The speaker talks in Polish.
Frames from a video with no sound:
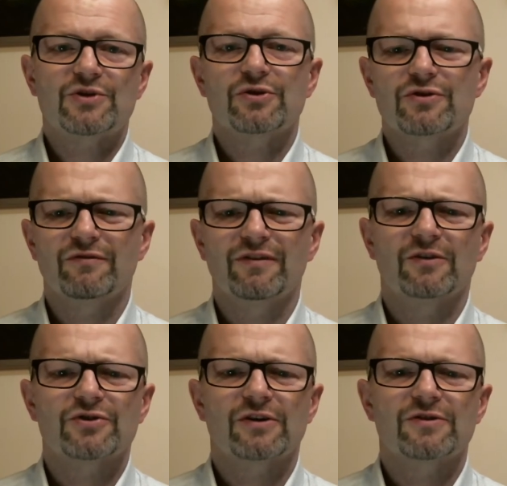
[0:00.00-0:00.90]
czegoś
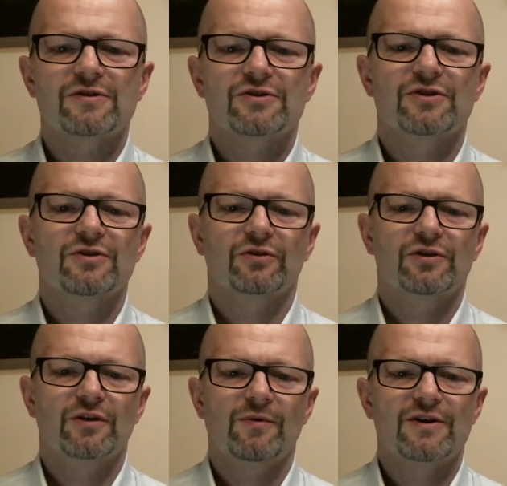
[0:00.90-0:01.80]
nowego, czegoś, co jeszcze nie
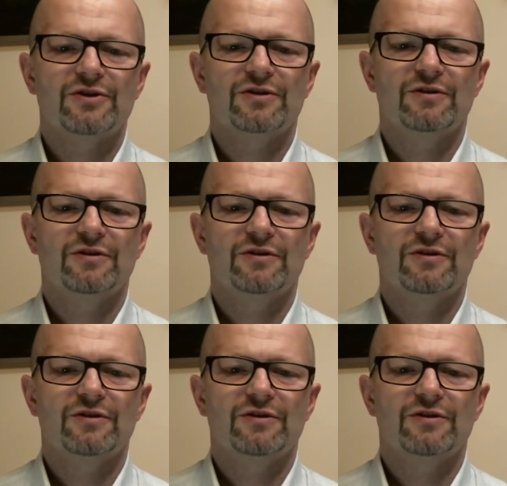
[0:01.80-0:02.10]
odkryłeś